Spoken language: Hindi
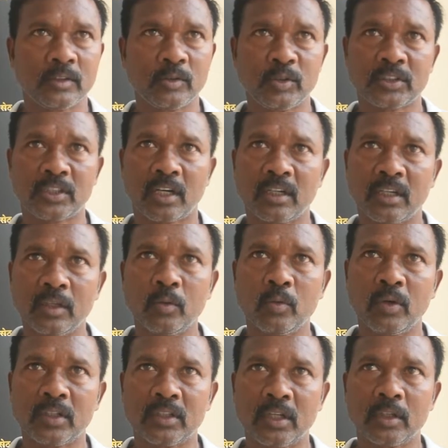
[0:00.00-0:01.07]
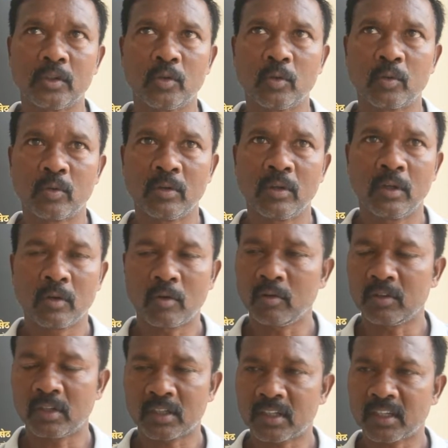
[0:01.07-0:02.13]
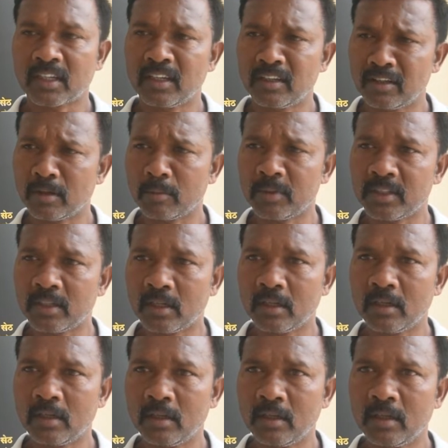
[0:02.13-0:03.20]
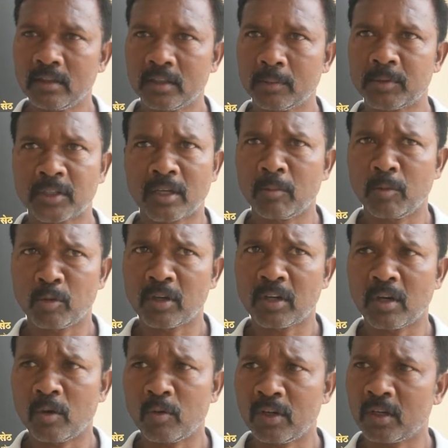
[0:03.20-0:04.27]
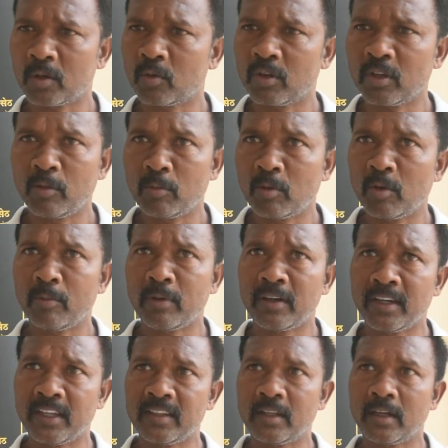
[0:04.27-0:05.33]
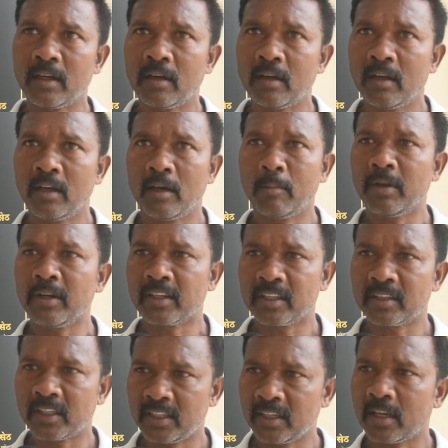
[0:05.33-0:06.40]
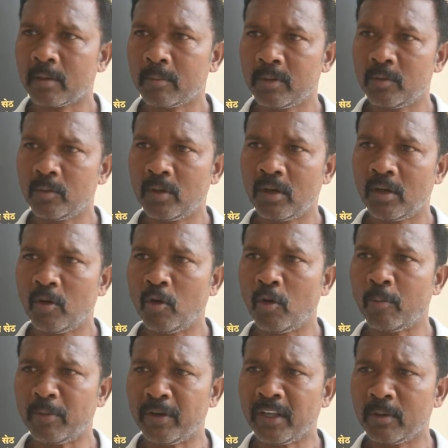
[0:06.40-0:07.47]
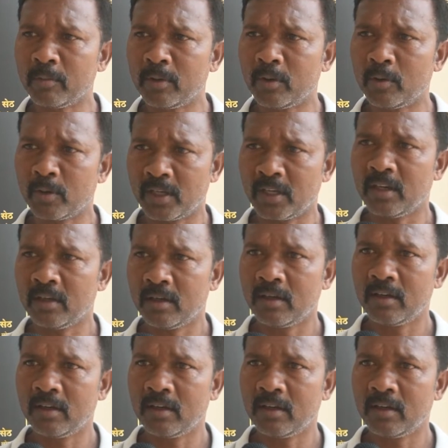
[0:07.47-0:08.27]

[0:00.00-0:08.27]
जो स्टार्टिंग हुआ था तो कॉन्ट्रेक्टर के अंदर में था तब तक हम लोग का गांव वाला को कोई इन्वॉल्वमेंट नहीं था बन के तैयार भी हुआ ओपनिंग भी हो गया